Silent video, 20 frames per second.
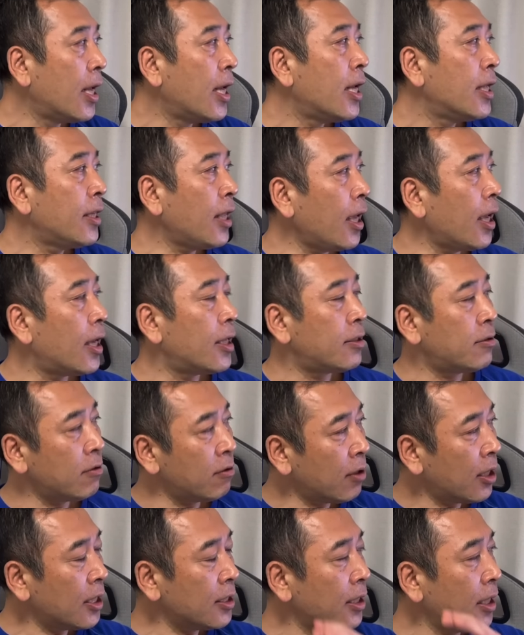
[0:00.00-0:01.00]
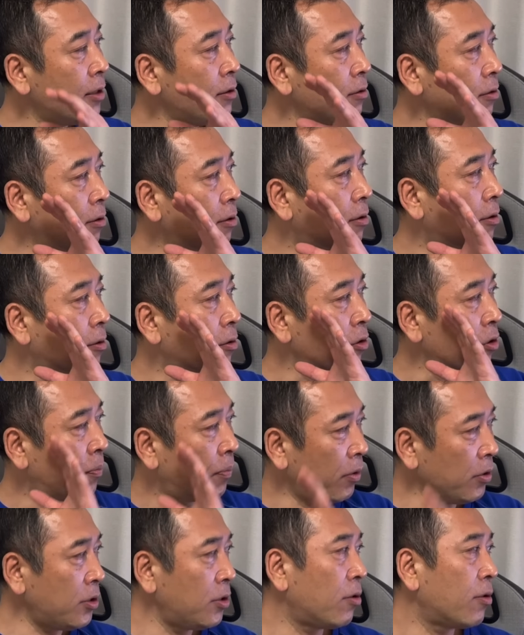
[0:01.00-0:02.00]
で、鶴岡さんのこの
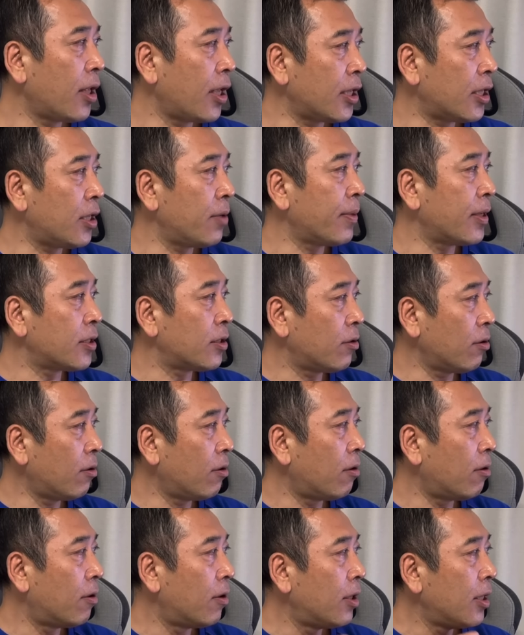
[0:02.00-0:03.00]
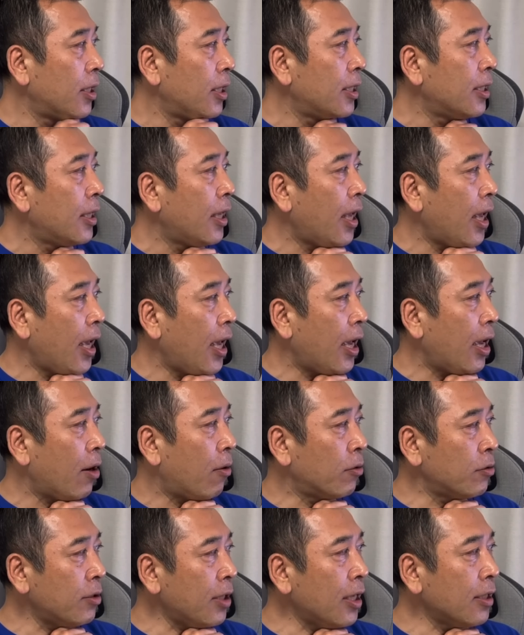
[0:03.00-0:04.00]
ポストで行きますと、えー、
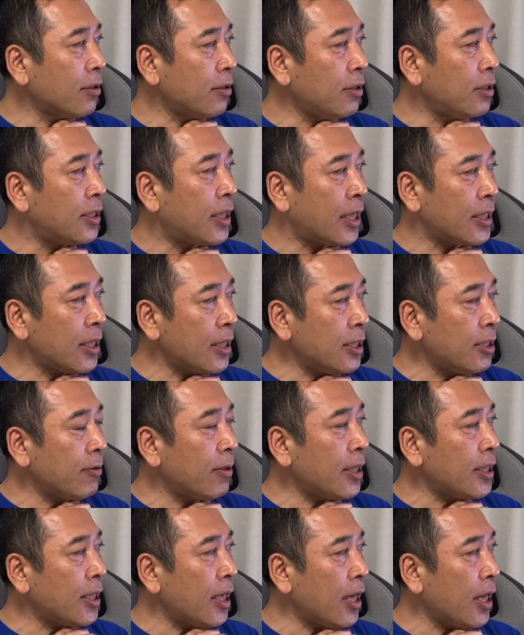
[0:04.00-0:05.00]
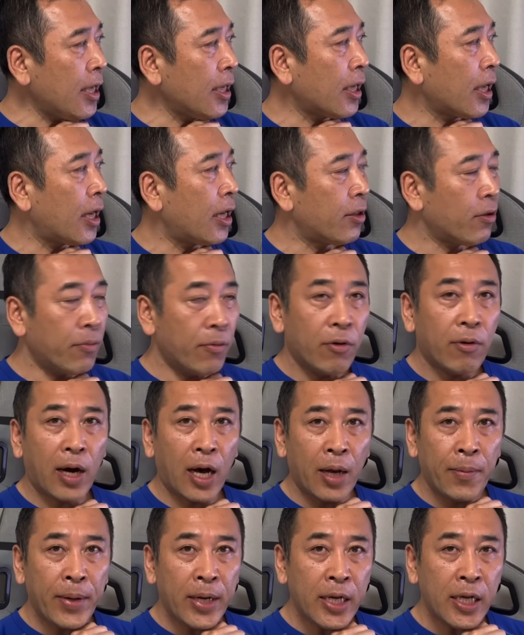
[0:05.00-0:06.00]
おそらく名指しはしてないけれども、
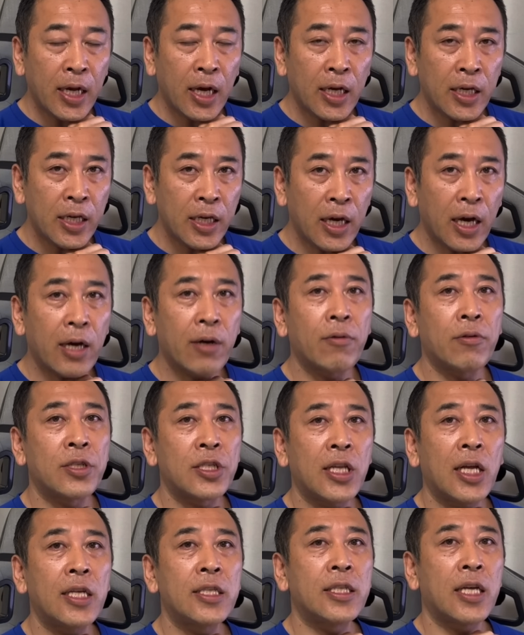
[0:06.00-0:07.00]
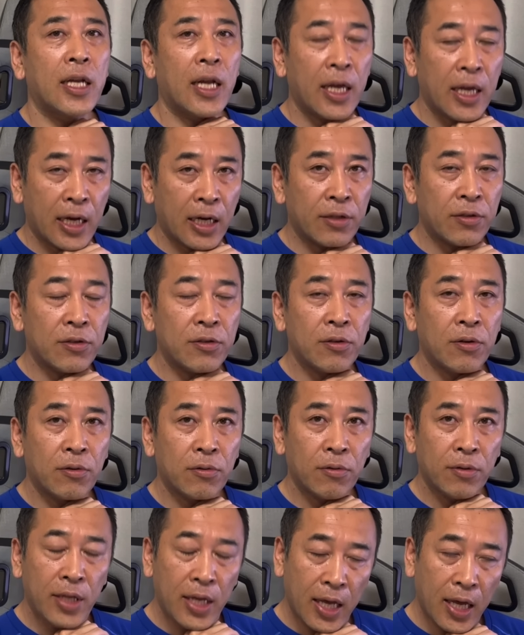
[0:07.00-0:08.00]
アメリカ批判をしたんじゃないかというこ
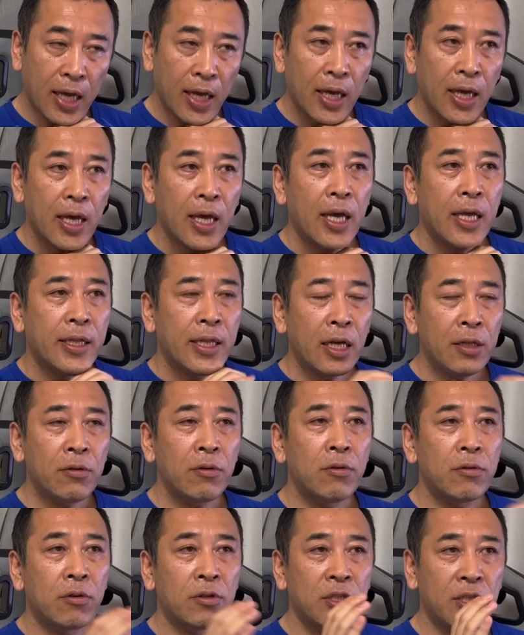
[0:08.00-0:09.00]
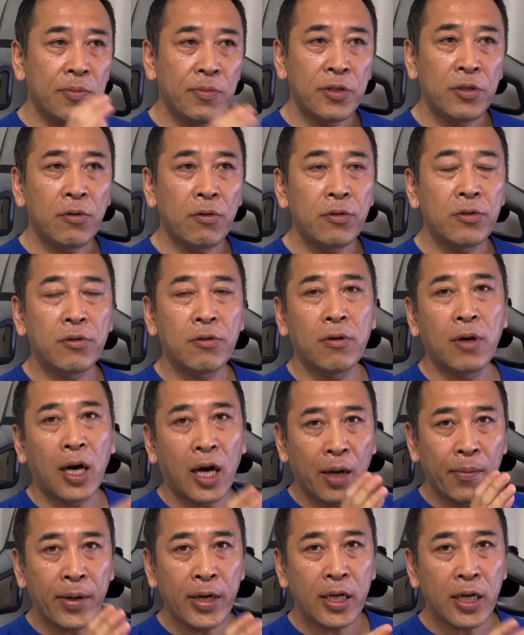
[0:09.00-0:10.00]
とで、NATO の事務総長が
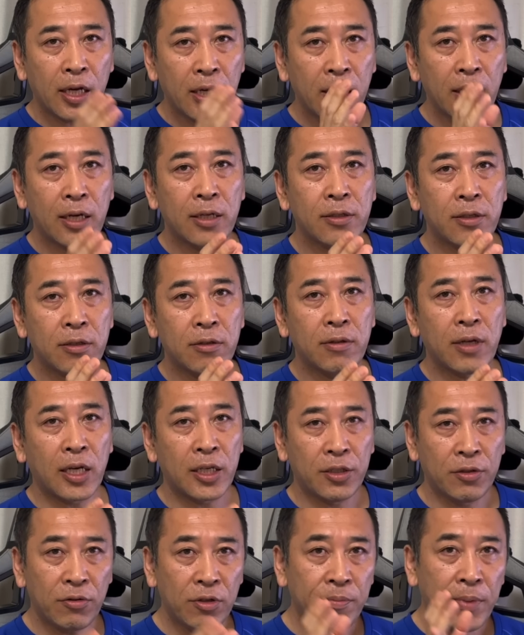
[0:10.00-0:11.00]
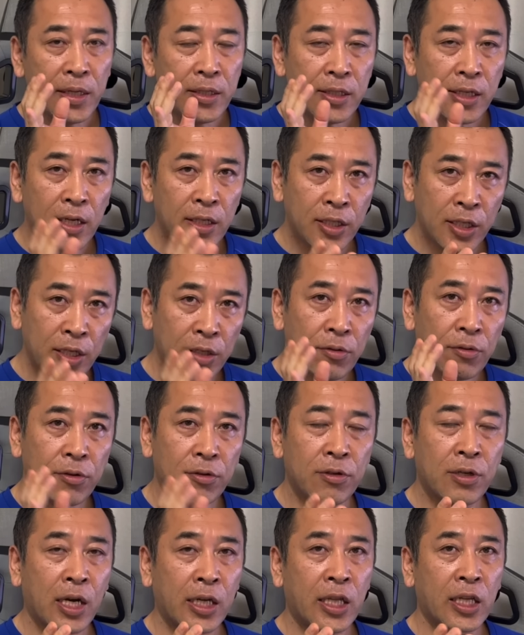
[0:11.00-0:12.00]
アメリカ批判するのは非常に珍しいとい
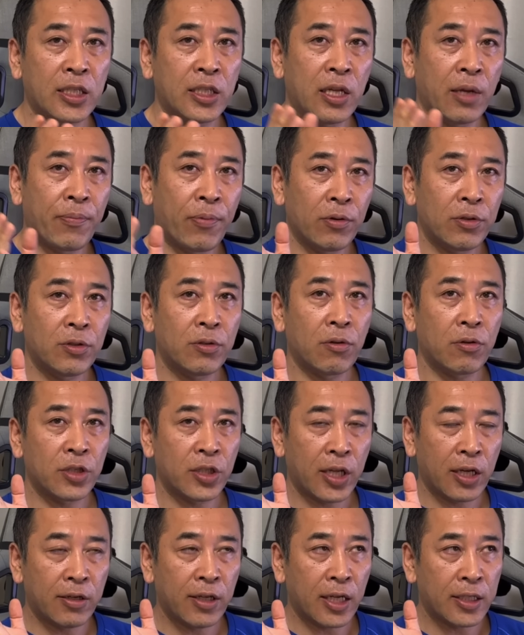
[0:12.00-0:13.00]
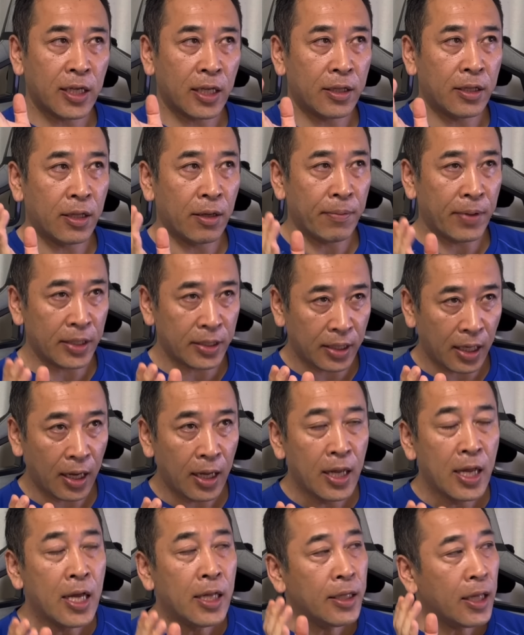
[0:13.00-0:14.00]
う形でポストをしてくださってました。
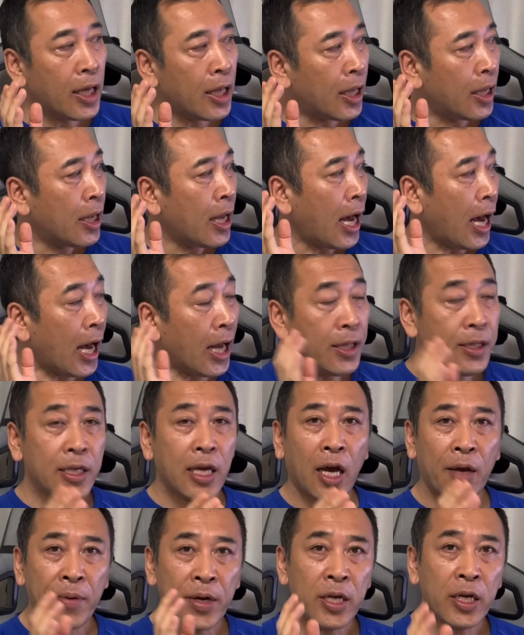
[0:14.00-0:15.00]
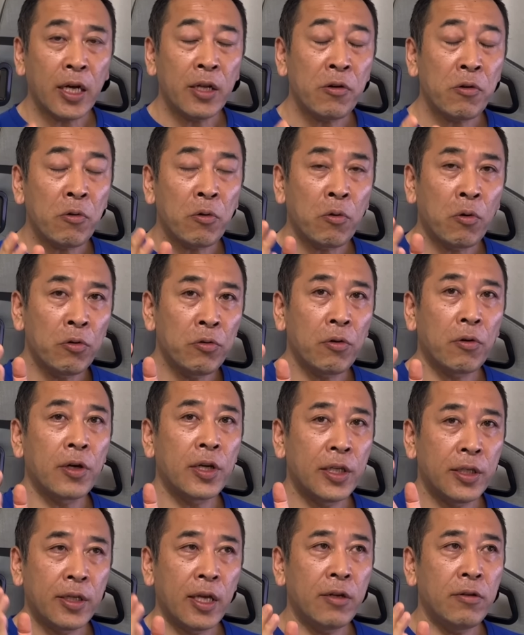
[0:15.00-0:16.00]
で、暗にアメリカのことを
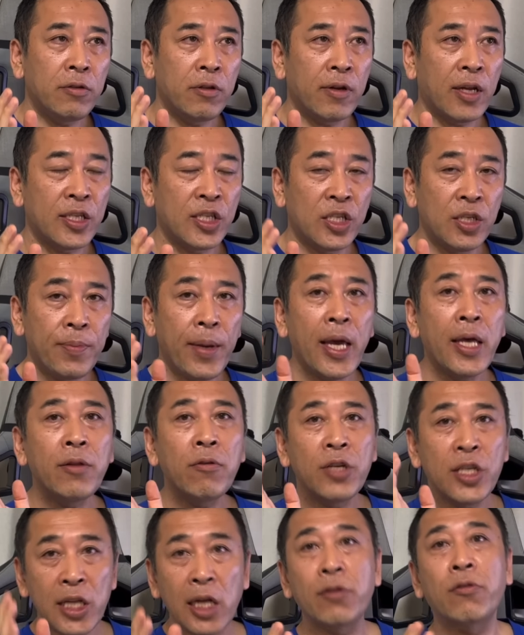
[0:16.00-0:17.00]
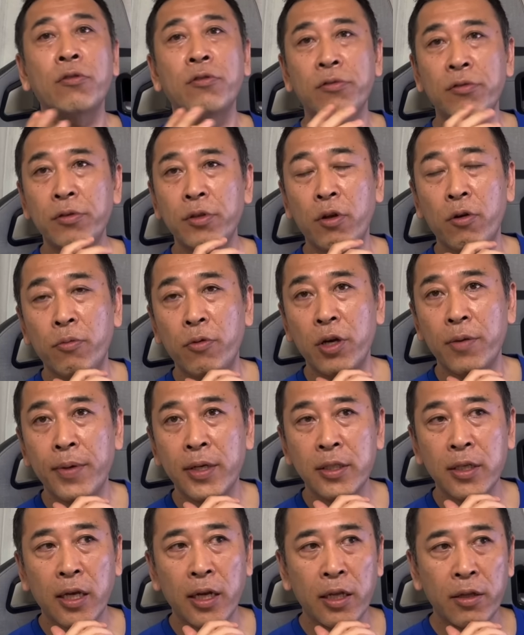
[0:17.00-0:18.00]
言ってるっていうのは自明の理だというふうに思いま
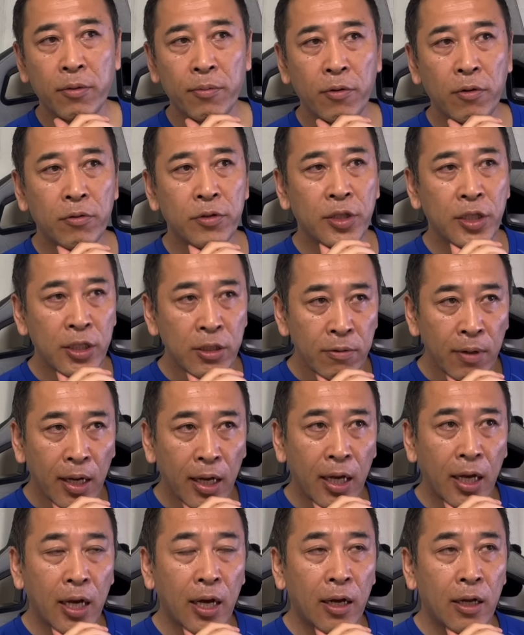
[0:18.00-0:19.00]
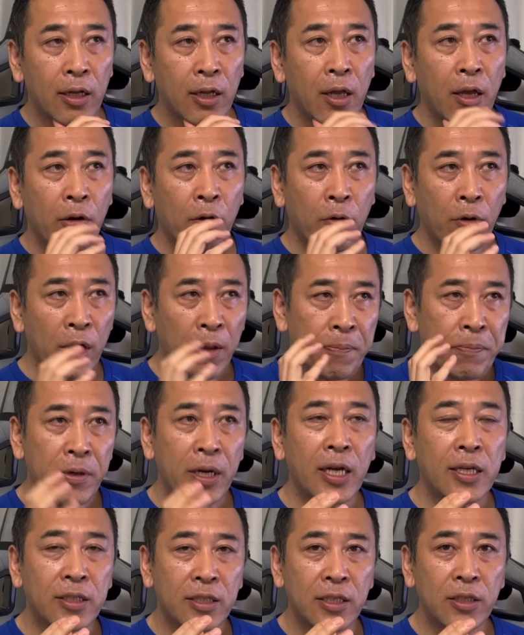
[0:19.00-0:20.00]
すけれども、実は、これ
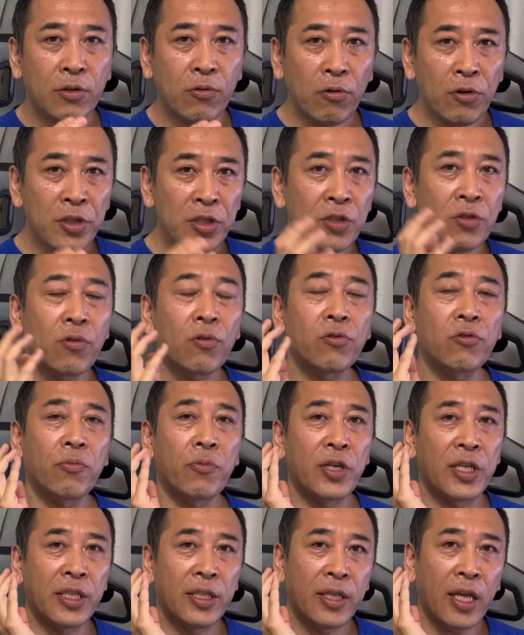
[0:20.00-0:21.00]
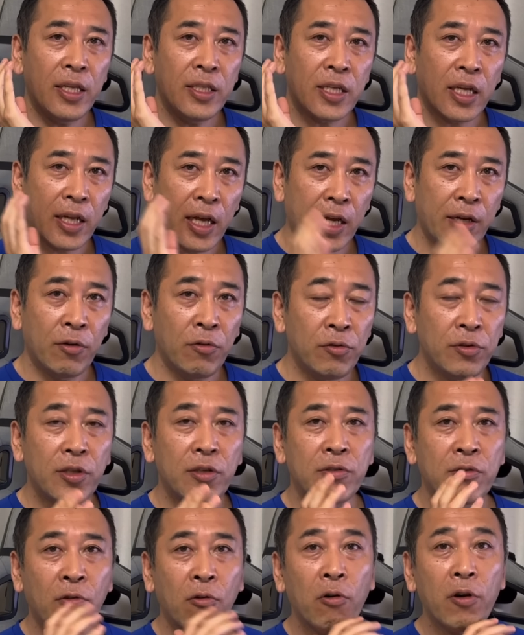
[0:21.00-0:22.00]
プラスドイツのことも言ってんじゃないのってい
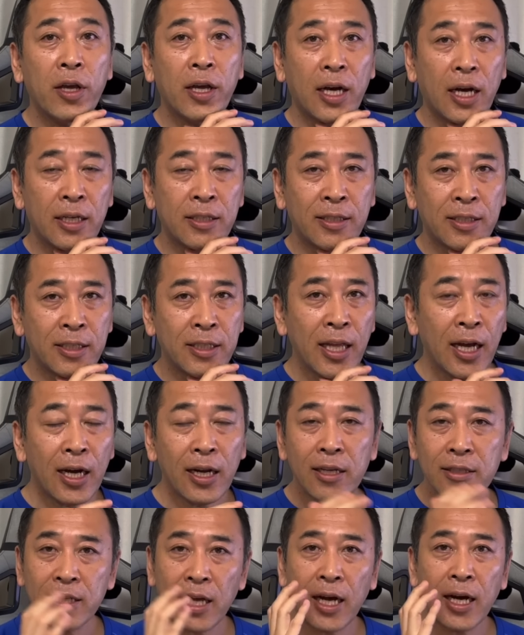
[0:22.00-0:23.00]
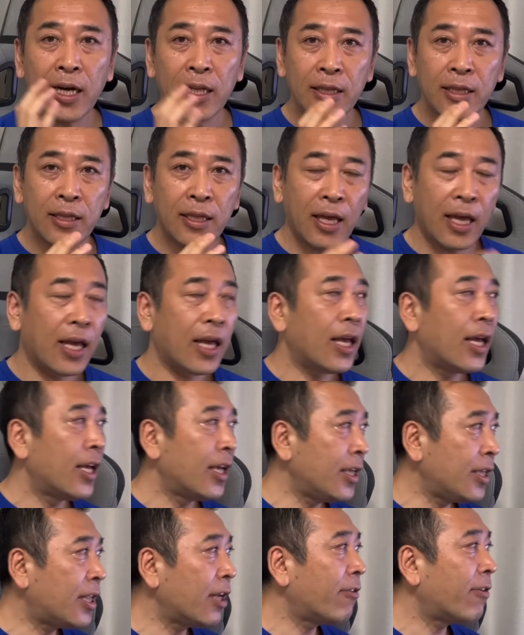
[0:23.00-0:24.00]
う声が少なからず上がって
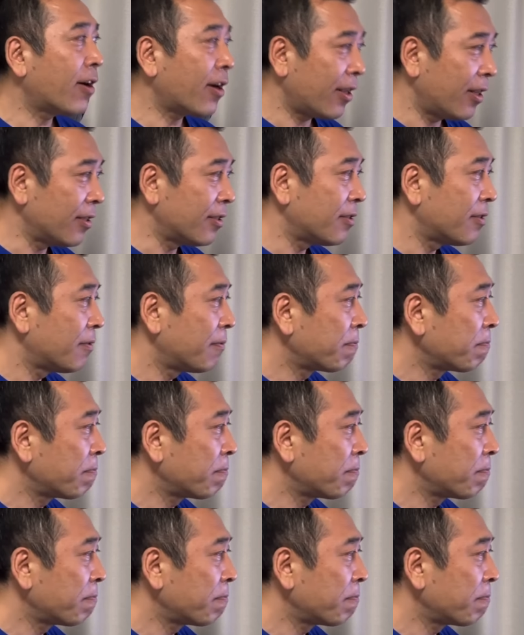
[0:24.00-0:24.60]
いたわけです。